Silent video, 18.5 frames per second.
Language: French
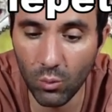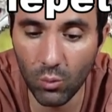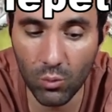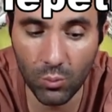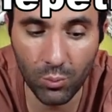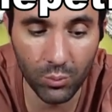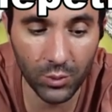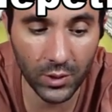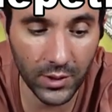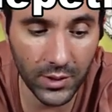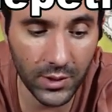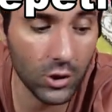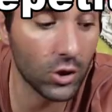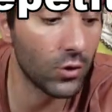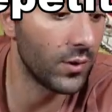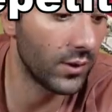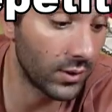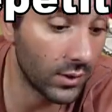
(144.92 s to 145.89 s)
beaucoup plus clean.
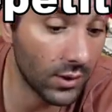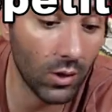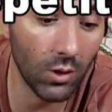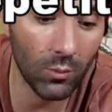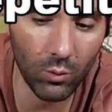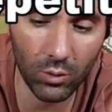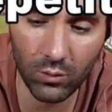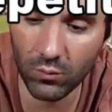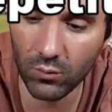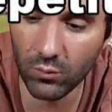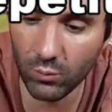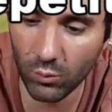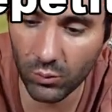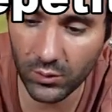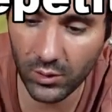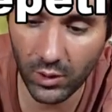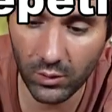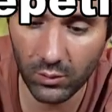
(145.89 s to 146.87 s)
Je vais essayer d'ailleurs moi de vous le
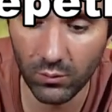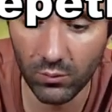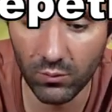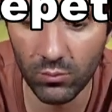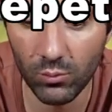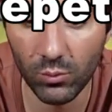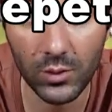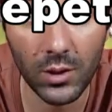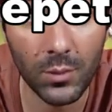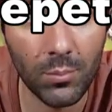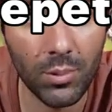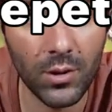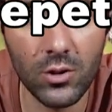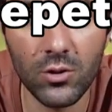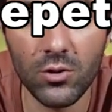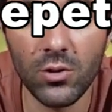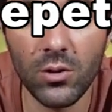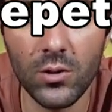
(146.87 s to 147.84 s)
montrer, de vous montrer
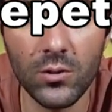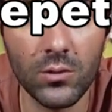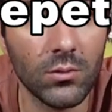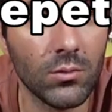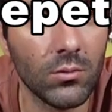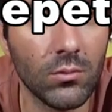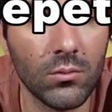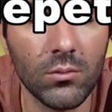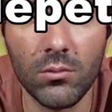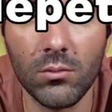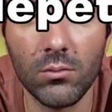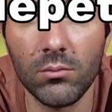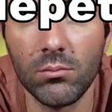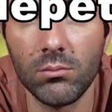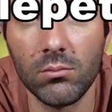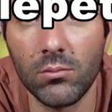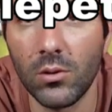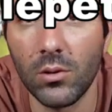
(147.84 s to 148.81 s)
plein de choses. Euh,
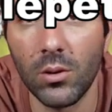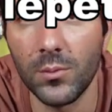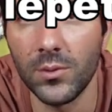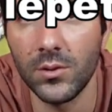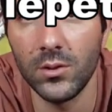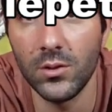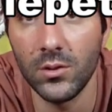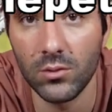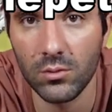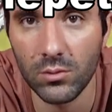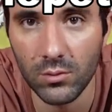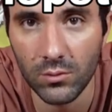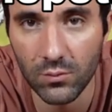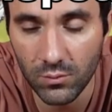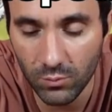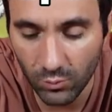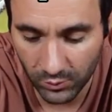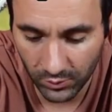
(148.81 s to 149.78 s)
comme si je
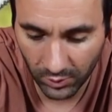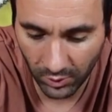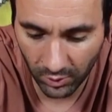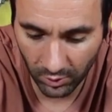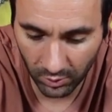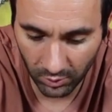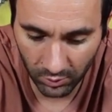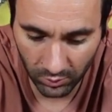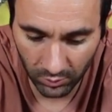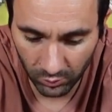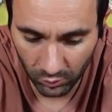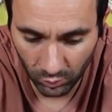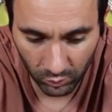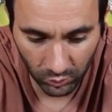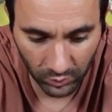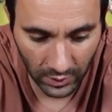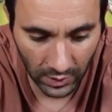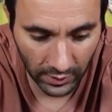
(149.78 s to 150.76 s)
vous montrais un
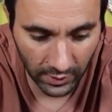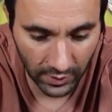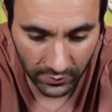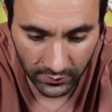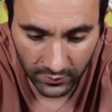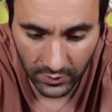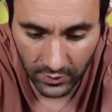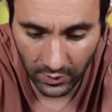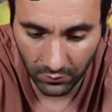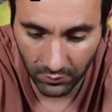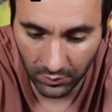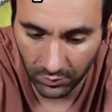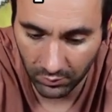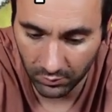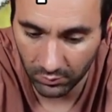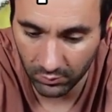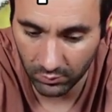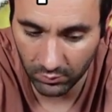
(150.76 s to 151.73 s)
tour de carte classique
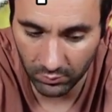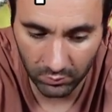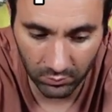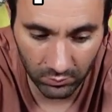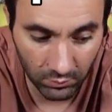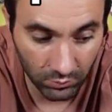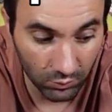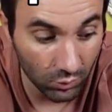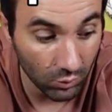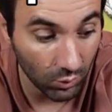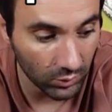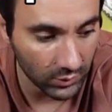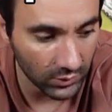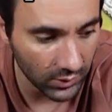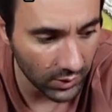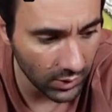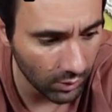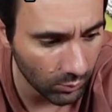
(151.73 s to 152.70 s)
avec un jeu
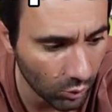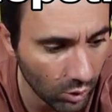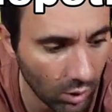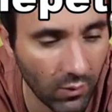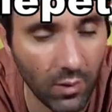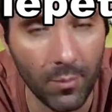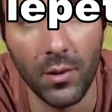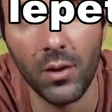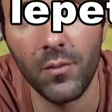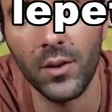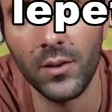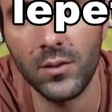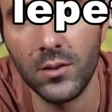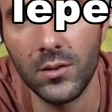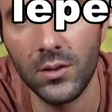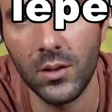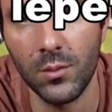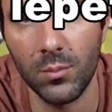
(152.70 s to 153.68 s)
ordinaire. Bon là on va pas le faire
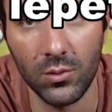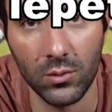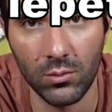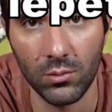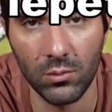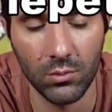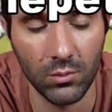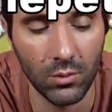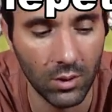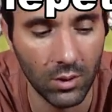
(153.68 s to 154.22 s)
signer parce que